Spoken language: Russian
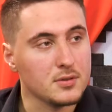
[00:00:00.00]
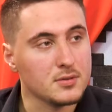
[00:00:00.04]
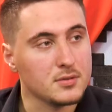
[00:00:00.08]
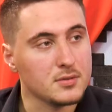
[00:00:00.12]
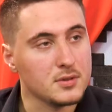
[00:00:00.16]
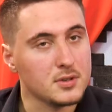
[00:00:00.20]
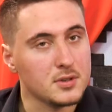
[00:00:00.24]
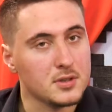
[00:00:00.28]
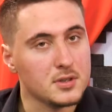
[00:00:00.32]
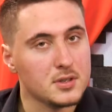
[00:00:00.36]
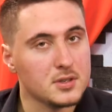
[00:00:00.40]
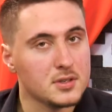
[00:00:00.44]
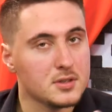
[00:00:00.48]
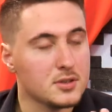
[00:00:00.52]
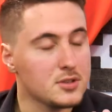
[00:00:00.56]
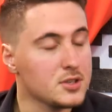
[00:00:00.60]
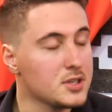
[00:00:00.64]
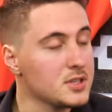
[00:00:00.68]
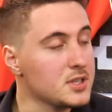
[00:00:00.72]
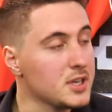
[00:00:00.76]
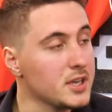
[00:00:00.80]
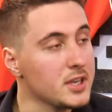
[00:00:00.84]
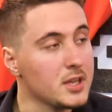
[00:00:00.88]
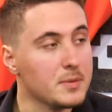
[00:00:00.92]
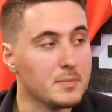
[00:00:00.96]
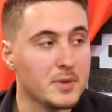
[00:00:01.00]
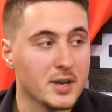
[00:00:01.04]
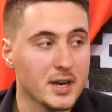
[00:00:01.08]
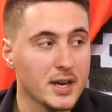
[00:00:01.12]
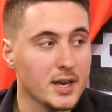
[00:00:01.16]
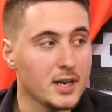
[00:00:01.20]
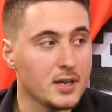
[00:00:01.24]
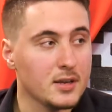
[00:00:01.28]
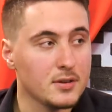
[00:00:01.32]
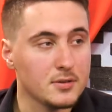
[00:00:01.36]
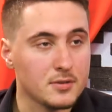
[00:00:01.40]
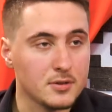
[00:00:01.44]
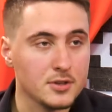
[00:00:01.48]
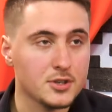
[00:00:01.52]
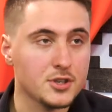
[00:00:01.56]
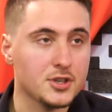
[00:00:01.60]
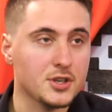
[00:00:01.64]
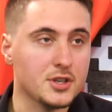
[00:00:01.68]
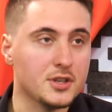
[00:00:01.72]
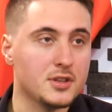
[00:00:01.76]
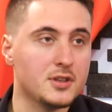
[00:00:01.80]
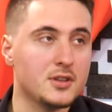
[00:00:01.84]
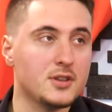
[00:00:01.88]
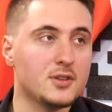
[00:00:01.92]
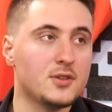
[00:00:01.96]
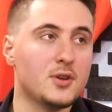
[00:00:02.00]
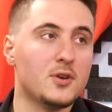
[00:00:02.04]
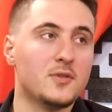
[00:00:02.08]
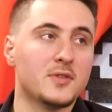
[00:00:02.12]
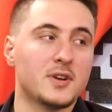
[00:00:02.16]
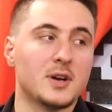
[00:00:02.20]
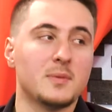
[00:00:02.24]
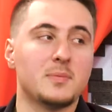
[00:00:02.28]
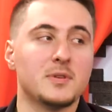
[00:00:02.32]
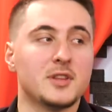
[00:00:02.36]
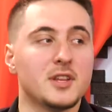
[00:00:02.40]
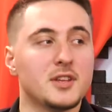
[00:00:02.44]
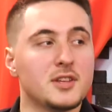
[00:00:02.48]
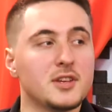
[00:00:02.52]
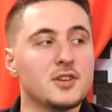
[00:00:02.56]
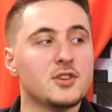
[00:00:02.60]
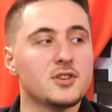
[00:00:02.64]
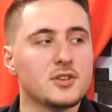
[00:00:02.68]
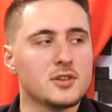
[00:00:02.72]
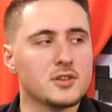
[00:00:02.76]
и с точки зрения морали очень неловко подойти.